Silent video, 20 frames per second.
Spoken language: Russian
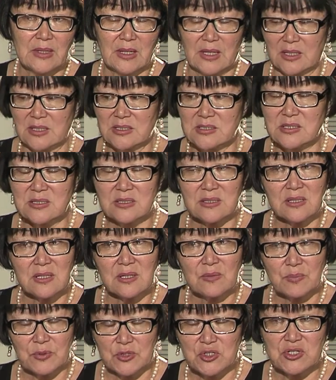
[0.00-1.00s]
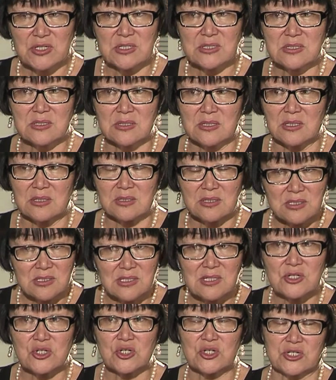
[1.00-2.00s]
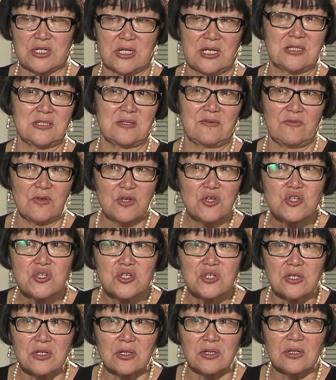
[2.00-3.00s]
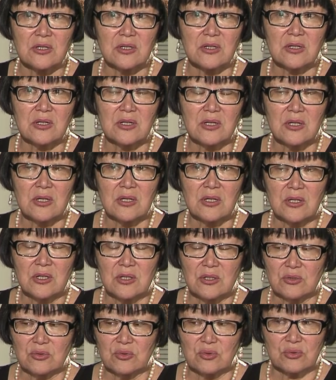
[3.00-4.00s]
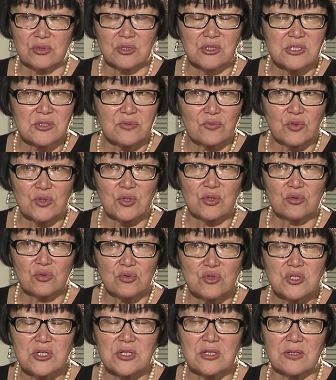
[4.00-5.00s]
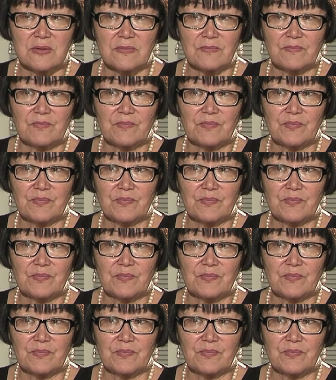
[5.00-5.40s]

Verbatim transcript: А если ты не причастен, и ты слышишь эти вещи, то ты сегодня должен